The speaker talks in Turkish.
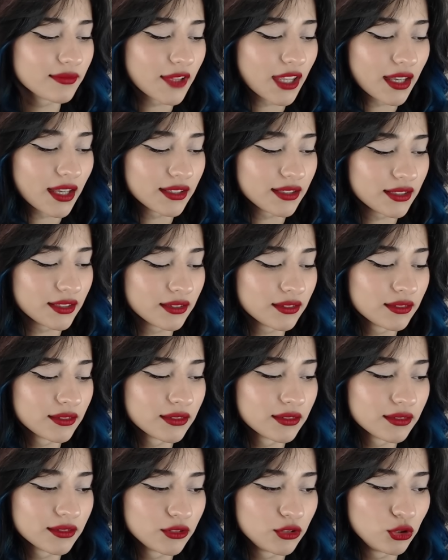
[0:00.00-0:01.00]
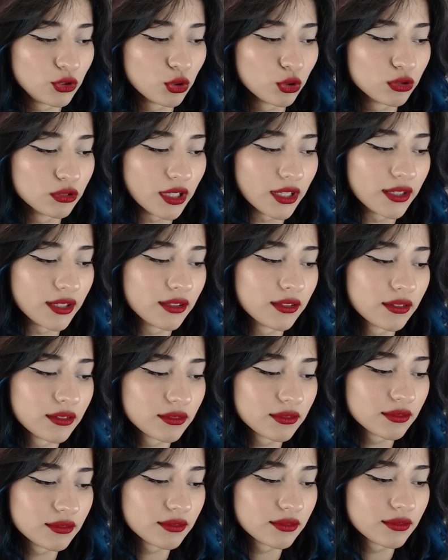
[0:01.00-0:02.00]
Hadi yoluna.
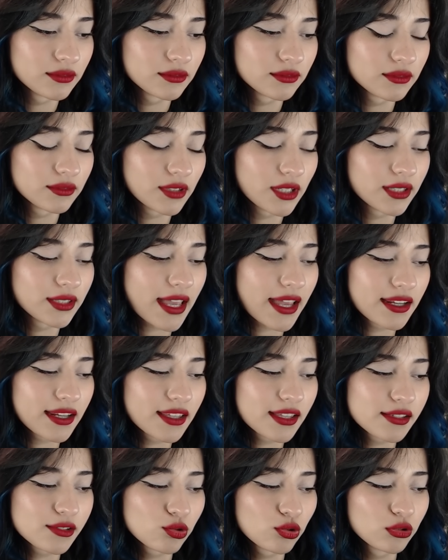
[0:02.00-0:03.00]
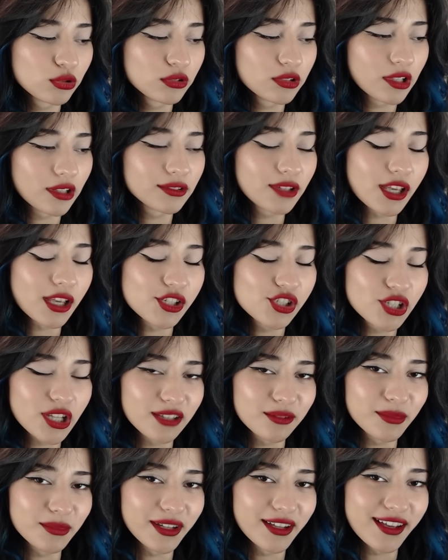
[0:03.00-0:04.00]
Hadi herkes yoluna. Taş
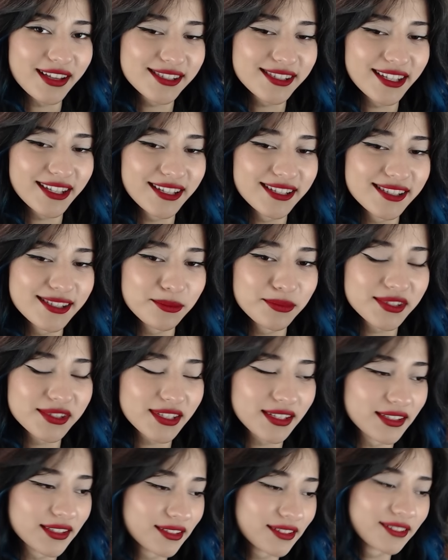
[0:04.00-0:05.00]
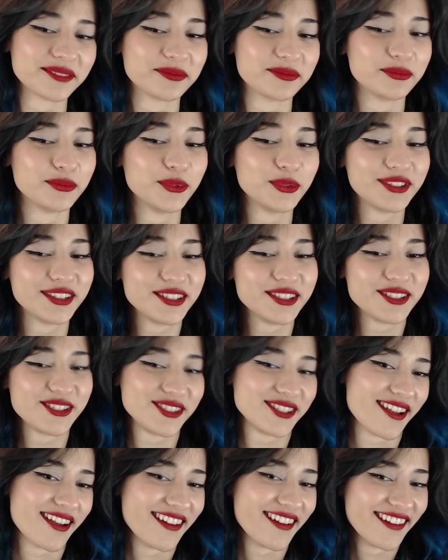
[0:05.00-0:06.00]
kağıt da ezdim seni. Müthiş
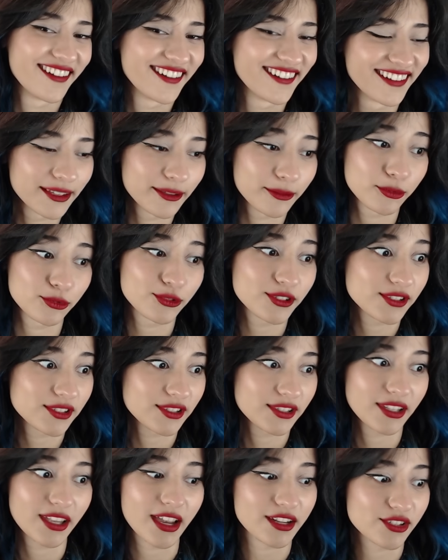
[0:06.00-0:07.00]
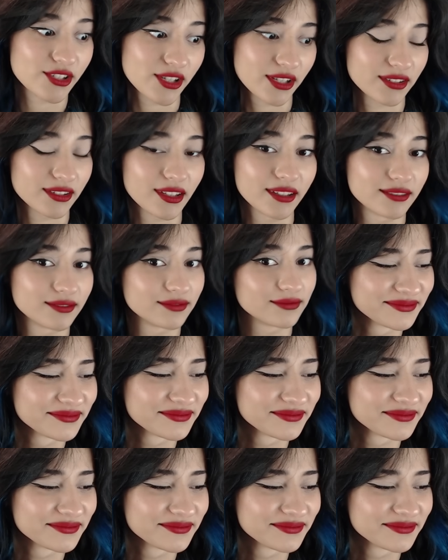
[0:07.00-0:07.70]
ya. Müthişti gerçekten.